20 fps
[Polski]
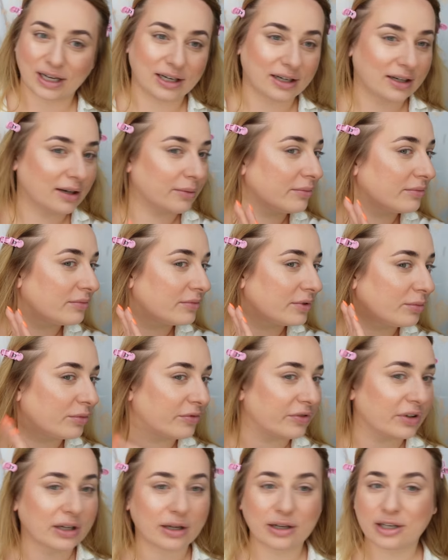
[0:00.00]
ale na, no
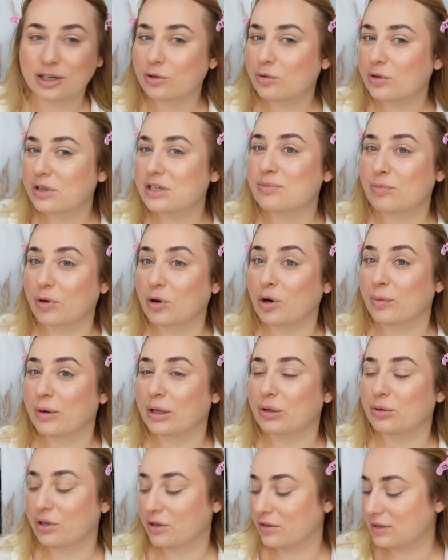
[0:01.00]
mówię, na rynku jest sporo
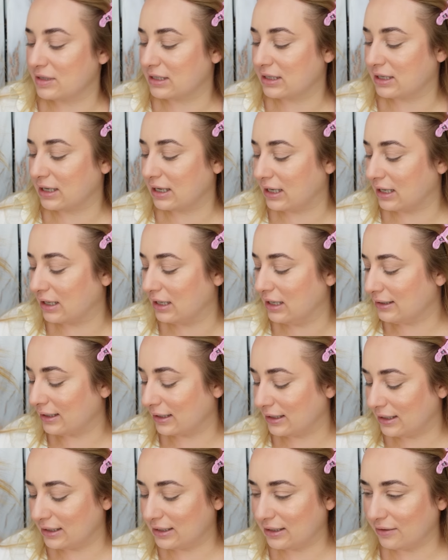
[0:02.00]
matujących, a
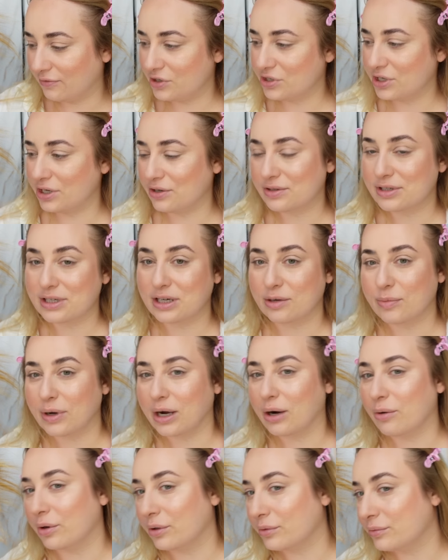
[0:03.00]
takich nawilżających
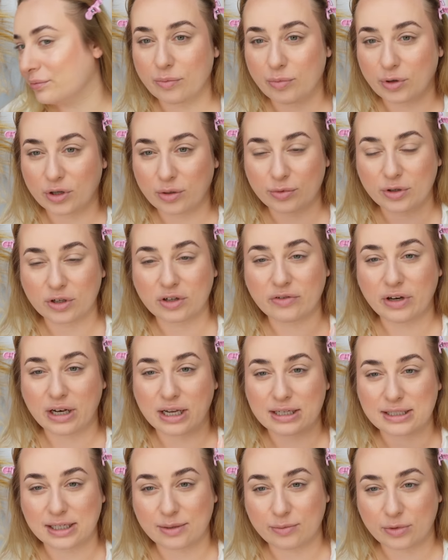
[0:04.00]
mało. Podobno chwila,
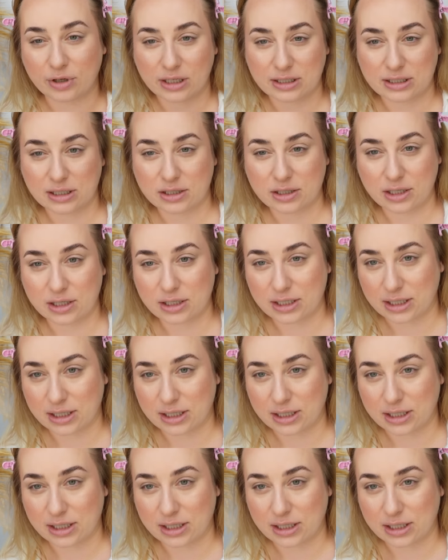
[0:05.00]
zanim ona zacznie